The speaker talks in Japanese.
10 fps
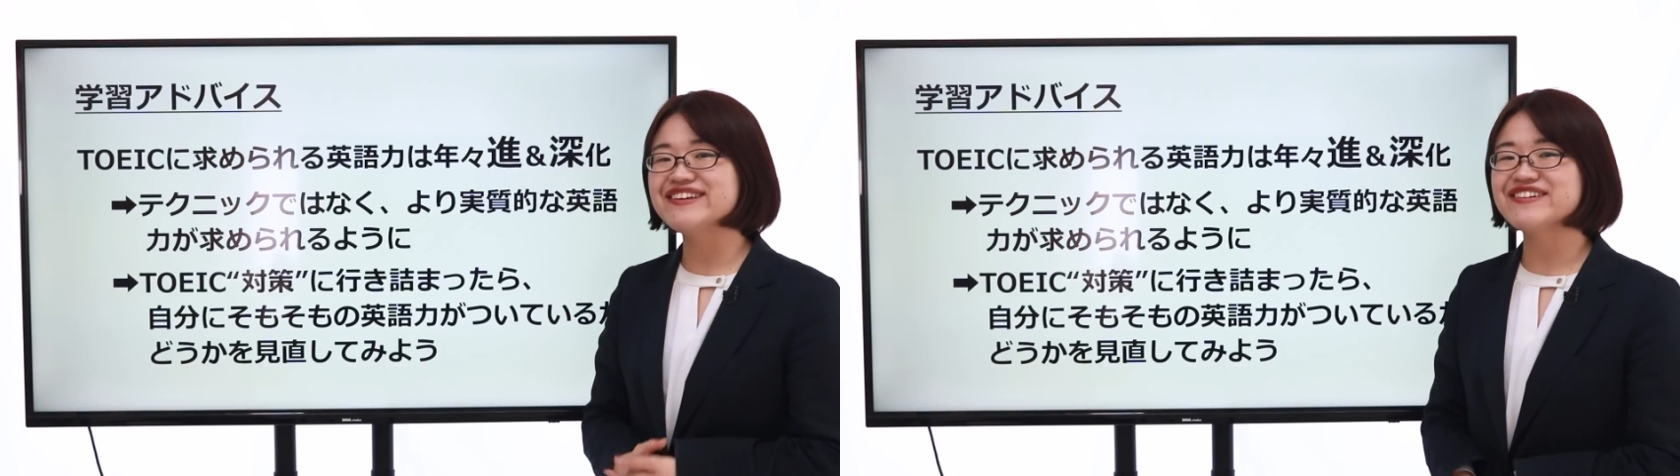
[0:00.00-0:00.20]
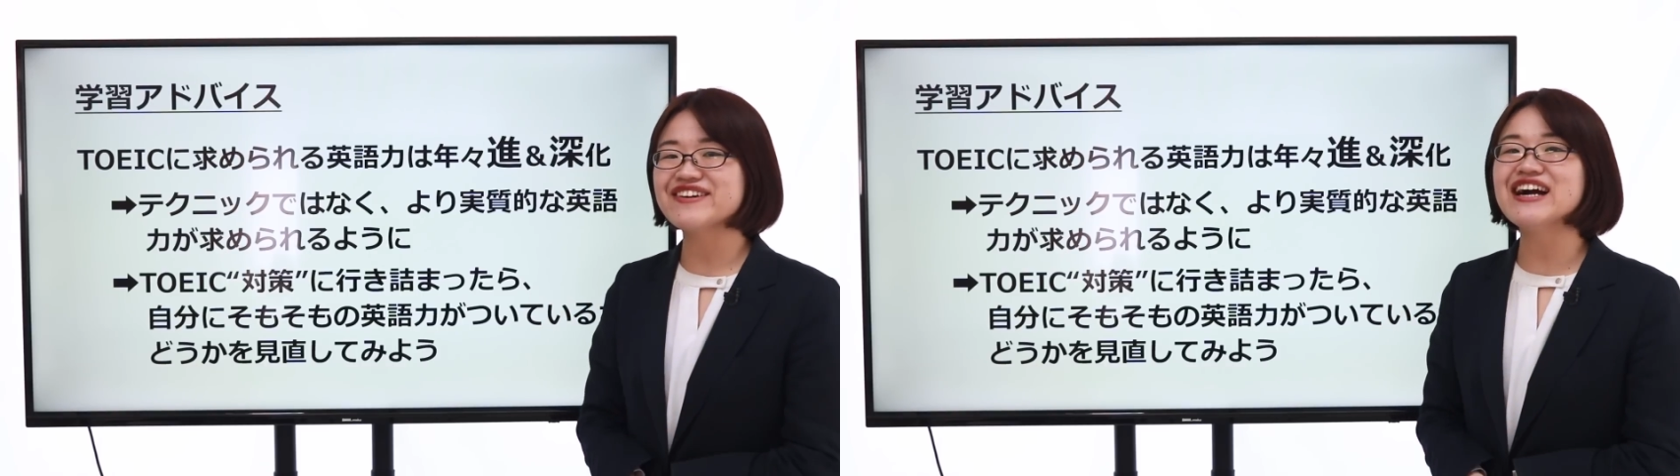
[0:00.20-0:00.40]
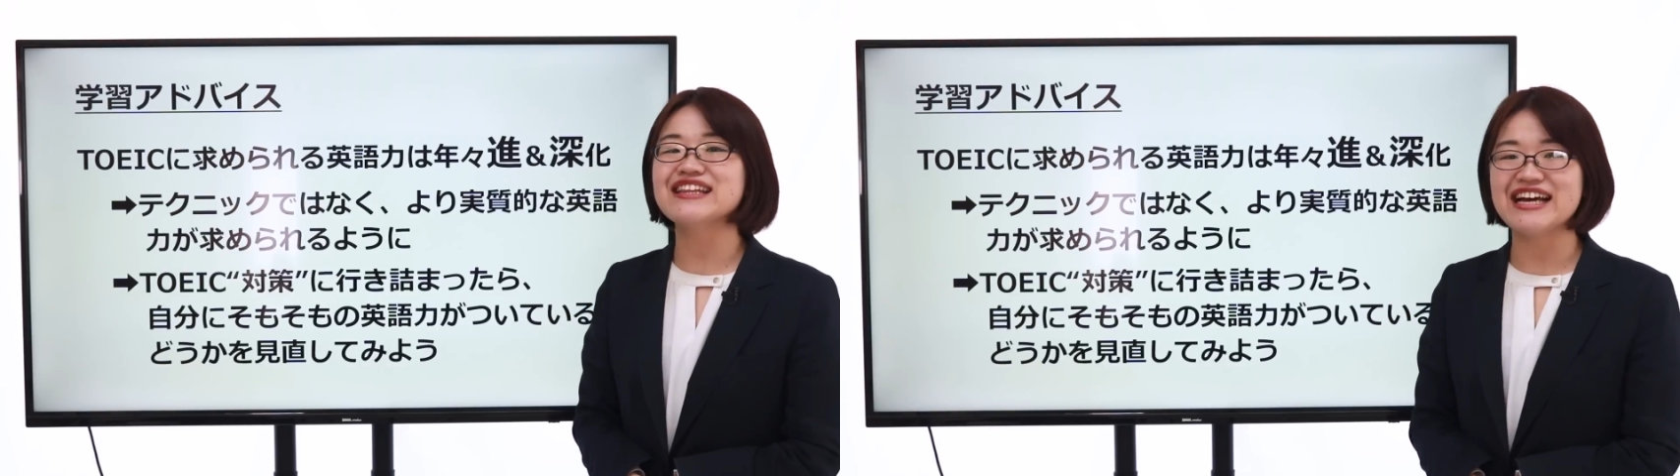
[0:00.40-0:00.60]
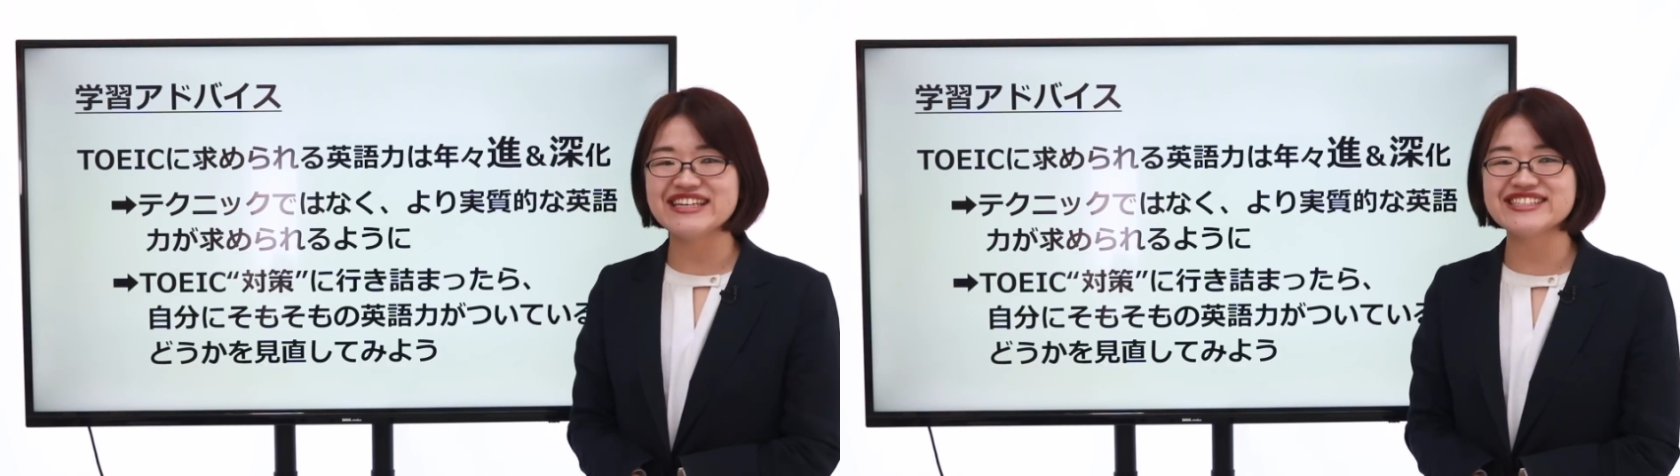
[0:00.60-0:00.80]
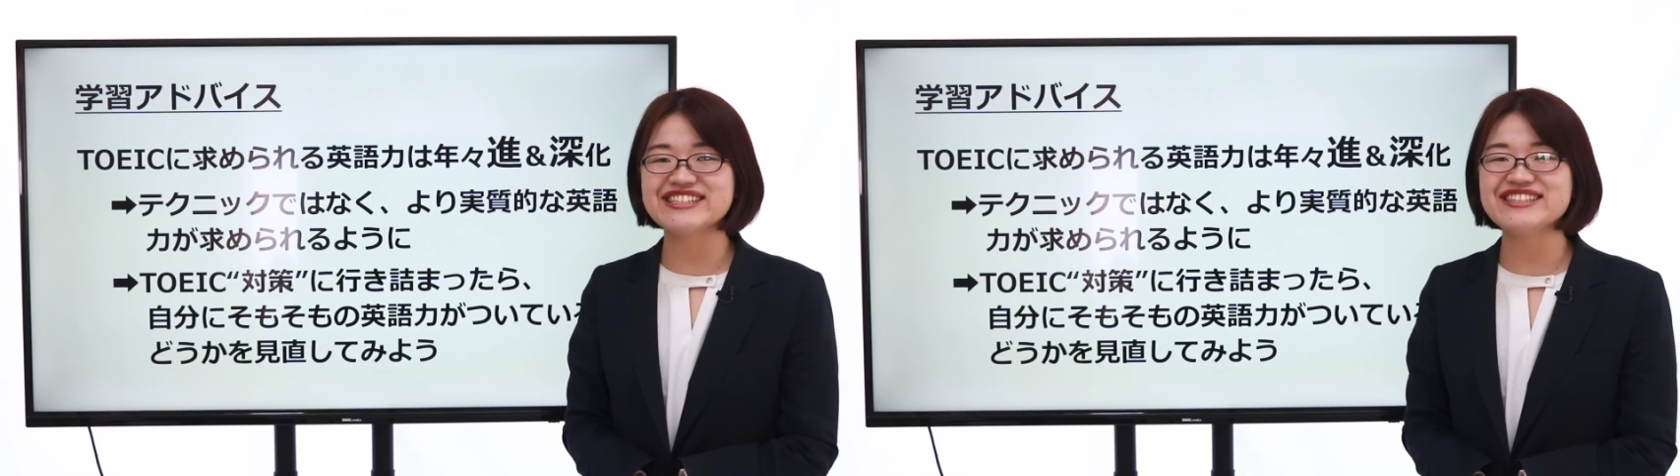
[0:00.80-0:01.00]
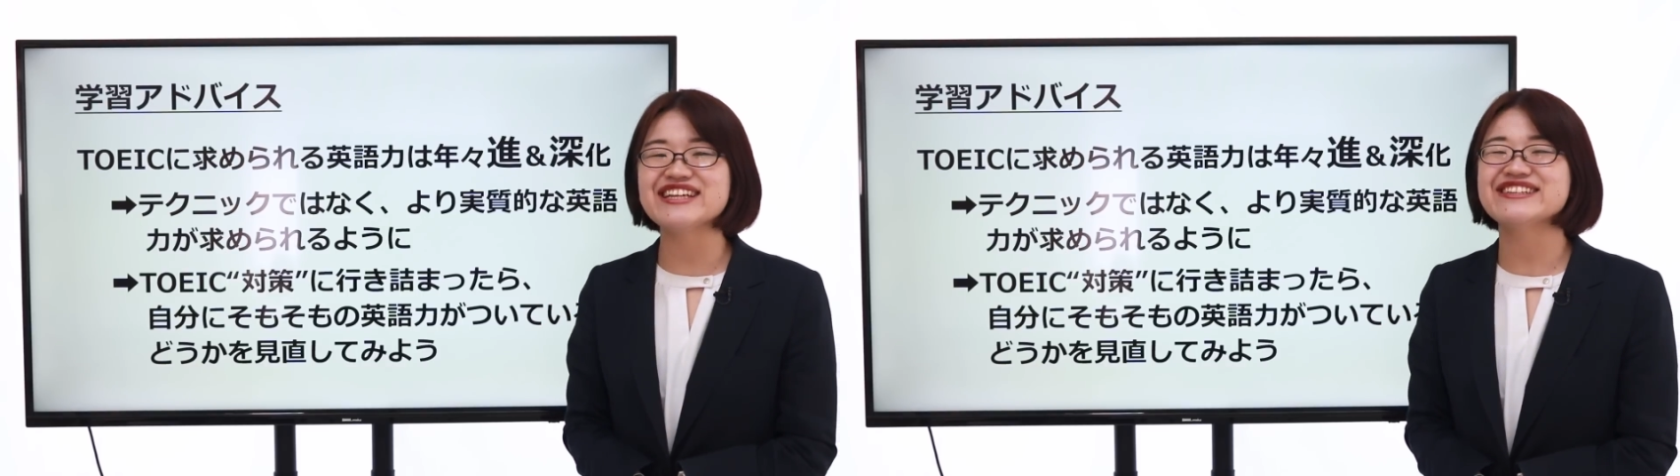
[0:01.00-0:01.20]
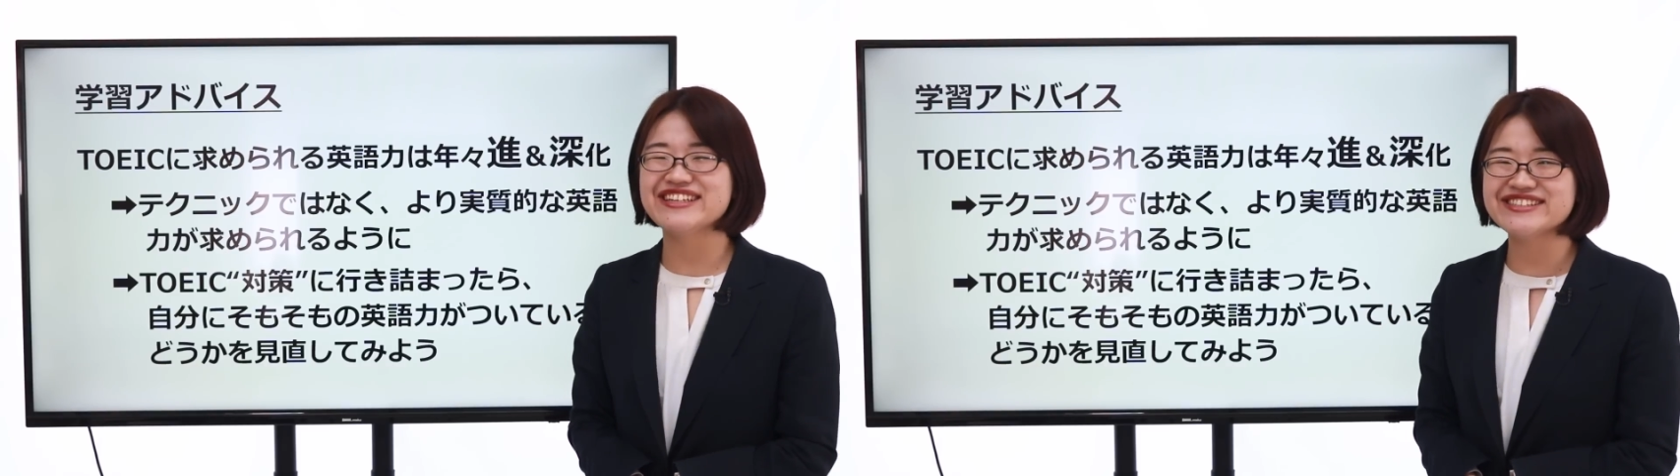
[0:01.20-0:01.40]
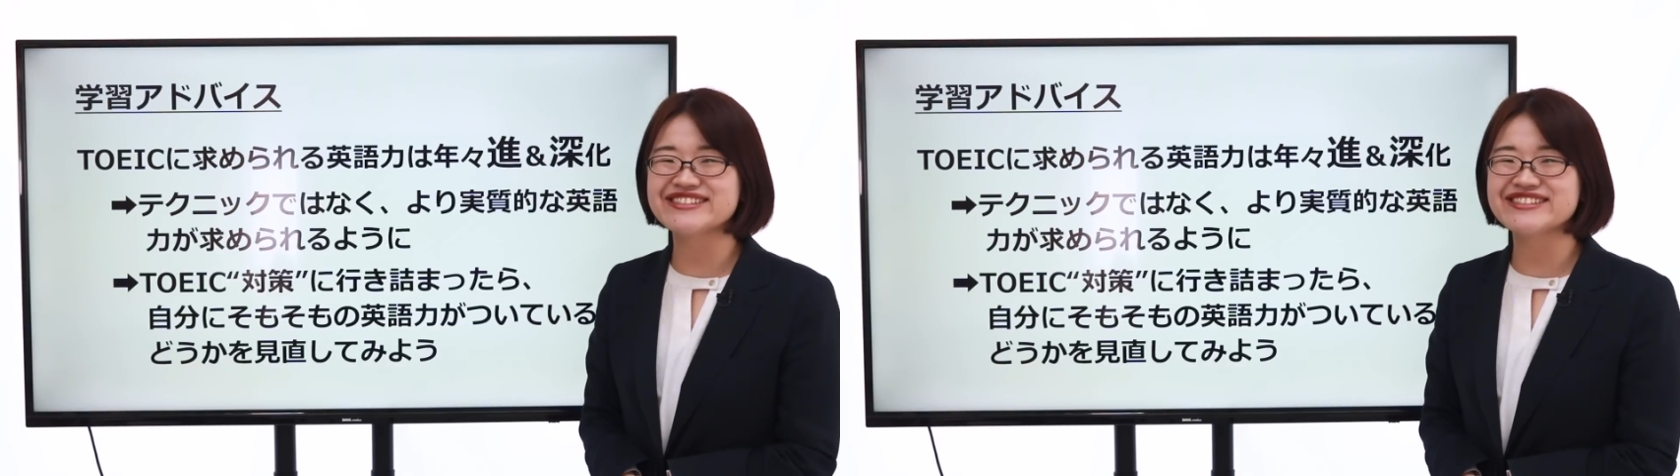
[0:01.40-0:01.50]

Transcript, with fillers: ていうのが大事なんで